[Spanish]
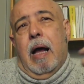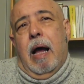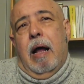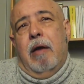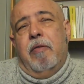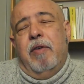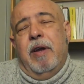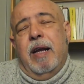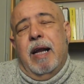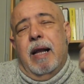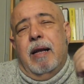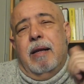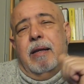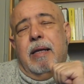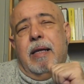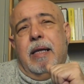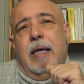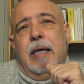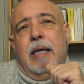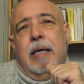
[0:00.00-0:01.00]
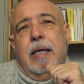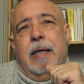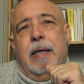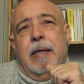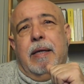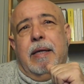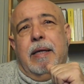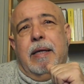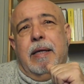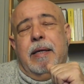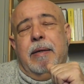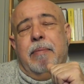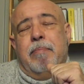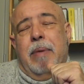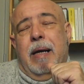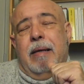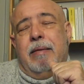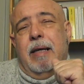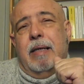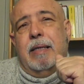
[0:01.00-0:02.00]
Al final, y, y,
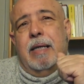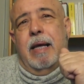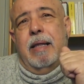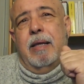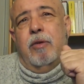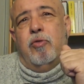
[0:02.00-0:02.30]
más allá